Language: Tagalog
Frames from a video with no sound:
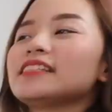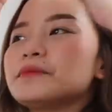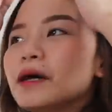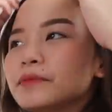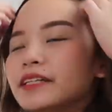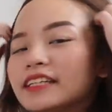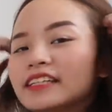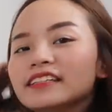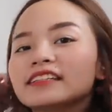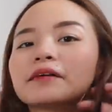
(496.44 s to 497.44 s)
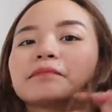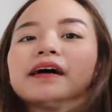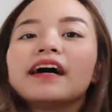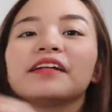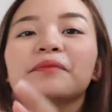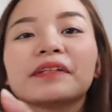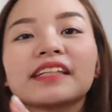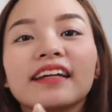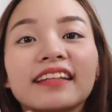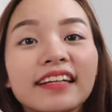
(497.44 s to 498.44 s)
Si Mami, nagpa, ano pa
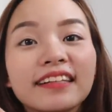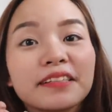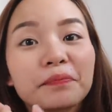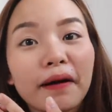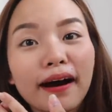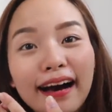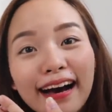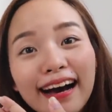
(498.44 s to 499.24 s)
siya, nails pa.